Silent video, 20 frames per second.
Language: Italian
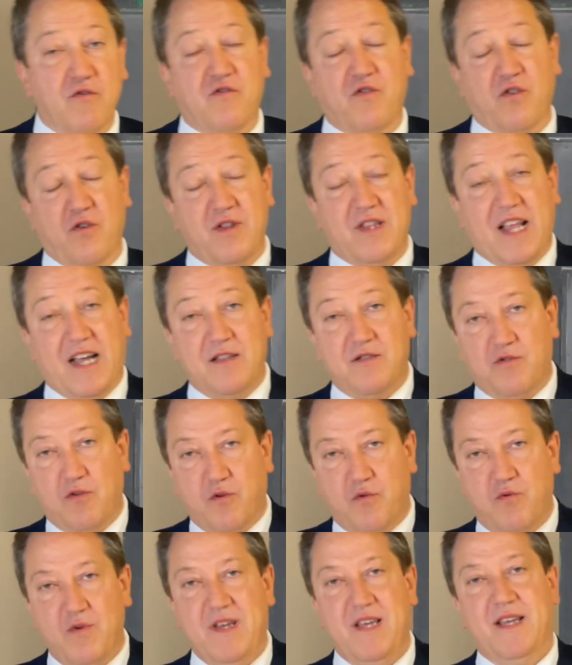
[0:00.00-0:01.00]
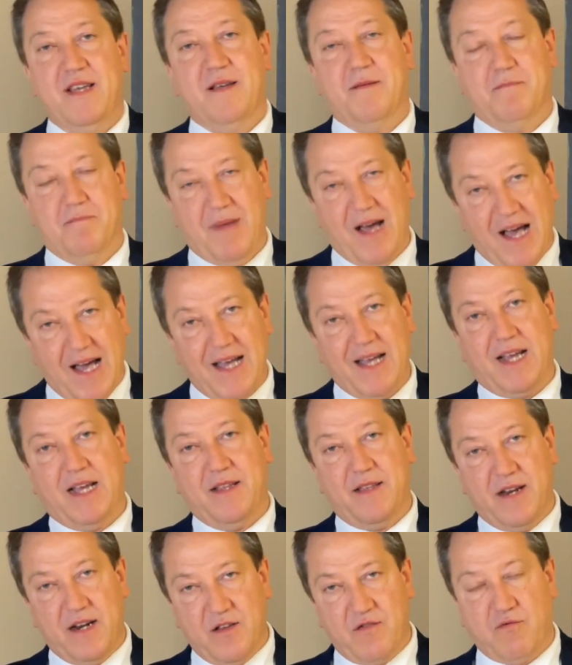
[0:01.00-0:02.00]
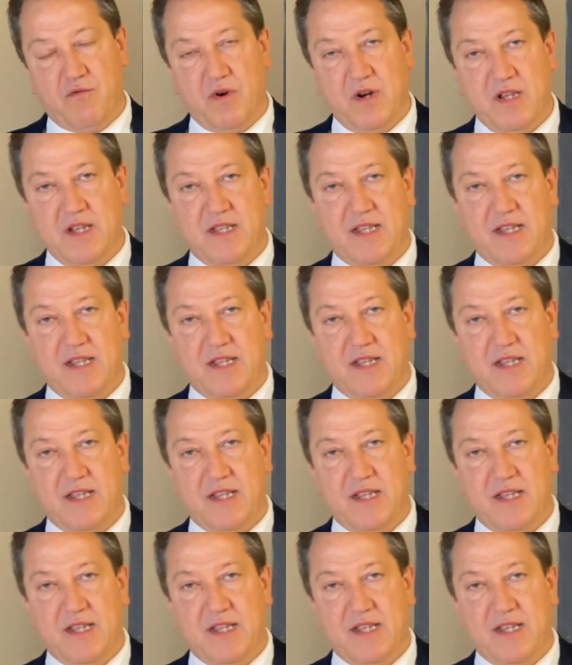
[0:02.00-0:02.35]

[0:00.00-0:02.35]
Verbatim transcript: soltanto qui, ma anche nelle scuole di